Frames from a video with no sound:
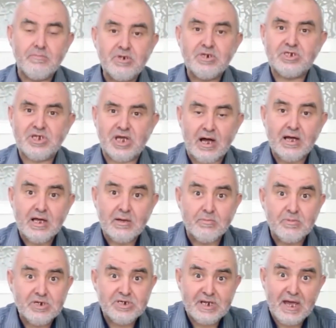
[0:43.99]
من جهه
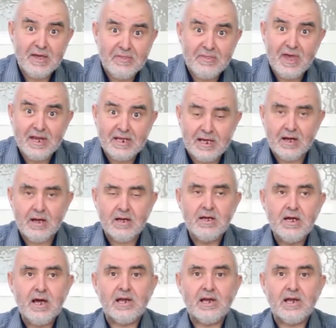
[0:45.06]
من جهه ثانيه